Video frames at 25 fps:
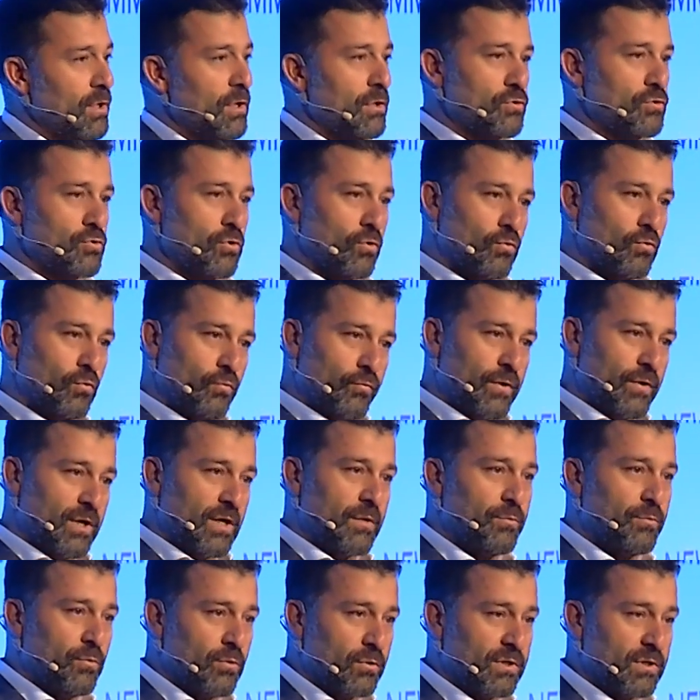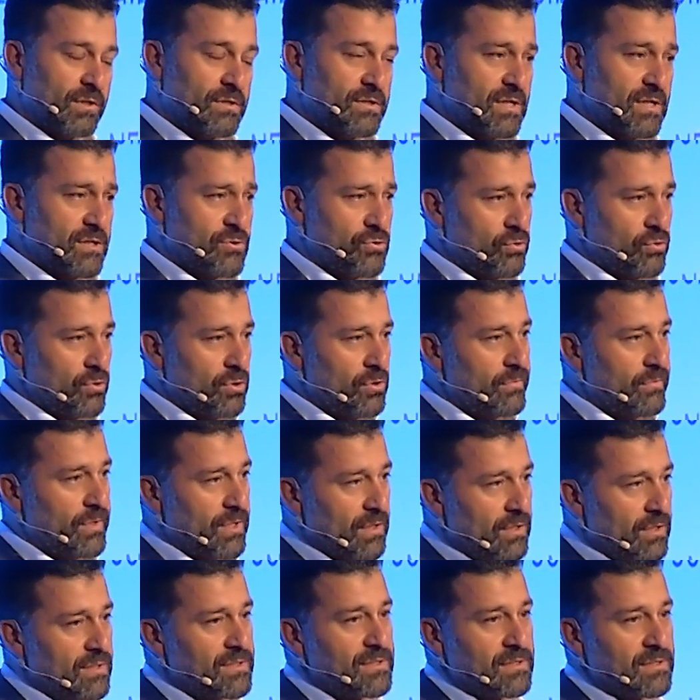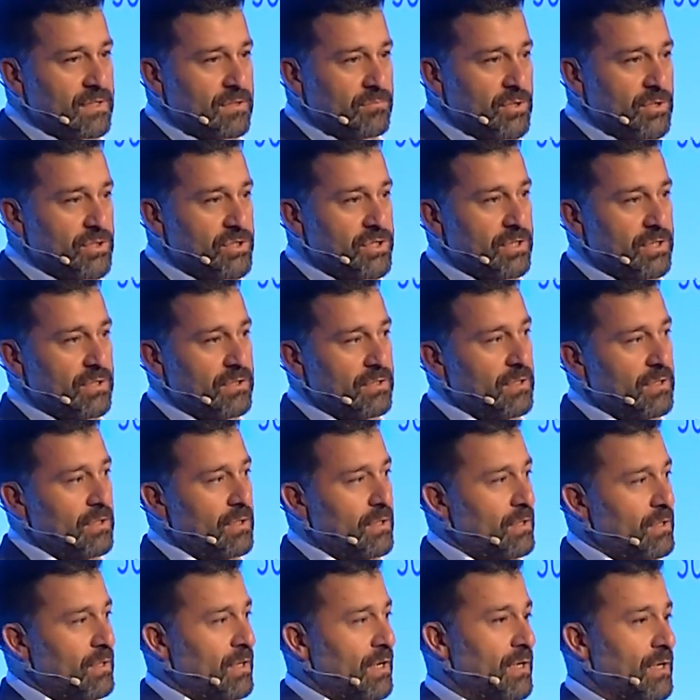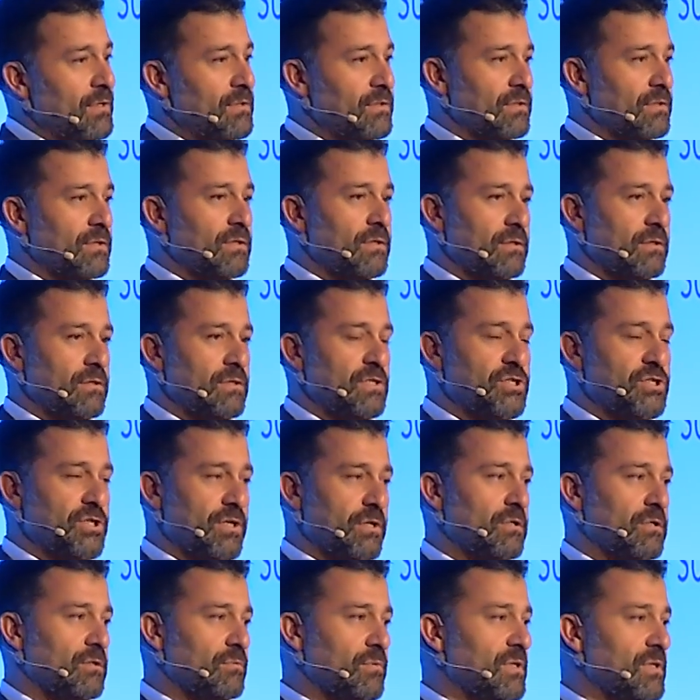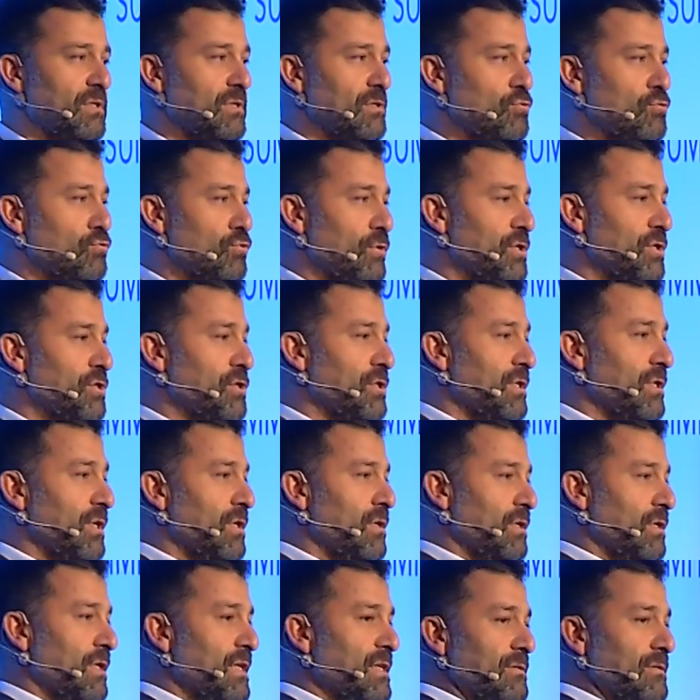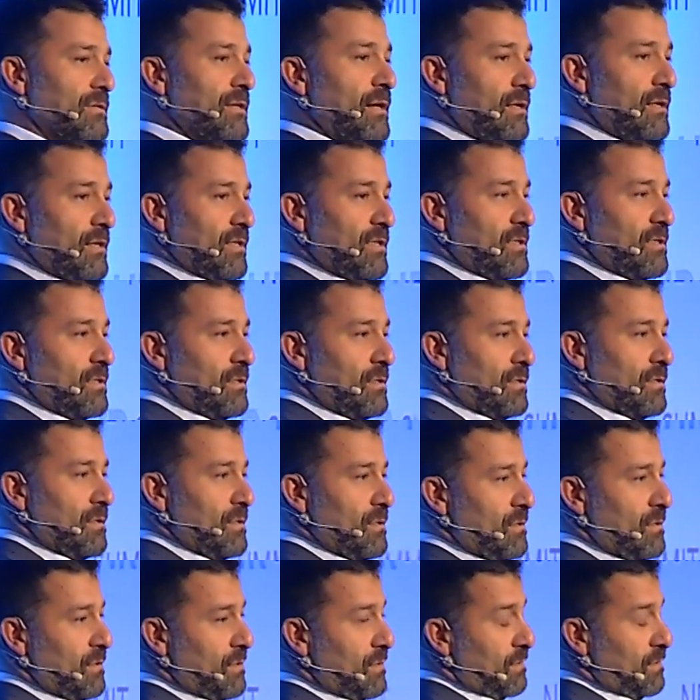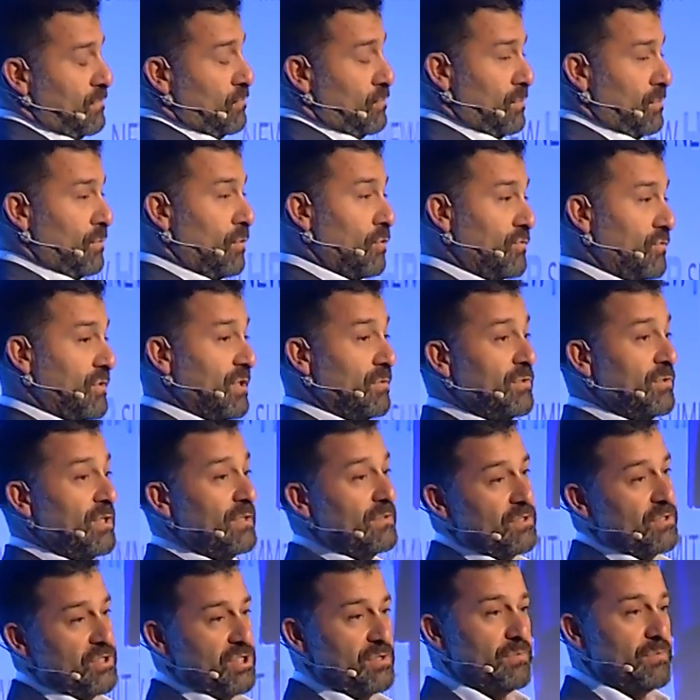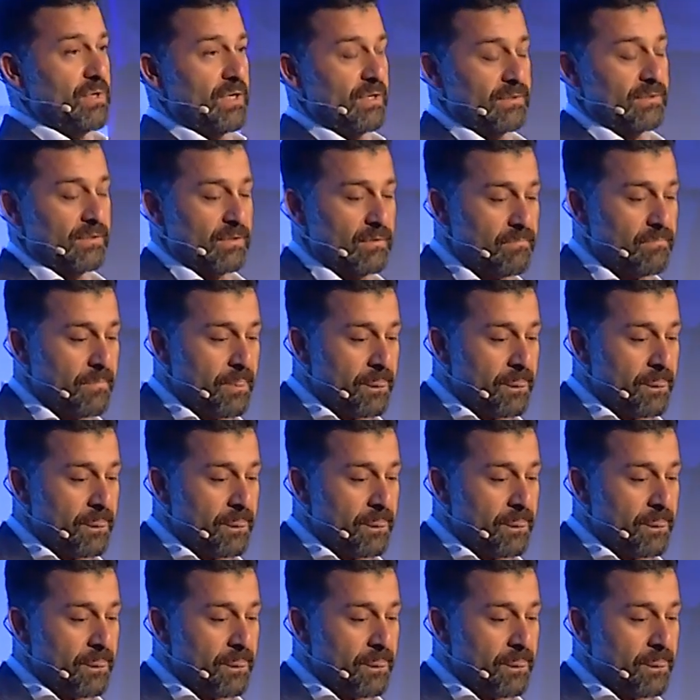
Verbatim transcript: Çok ufak bir organizasyondu ve asıl amacı artık iş arama sürecini internet ortamına taşımaktı.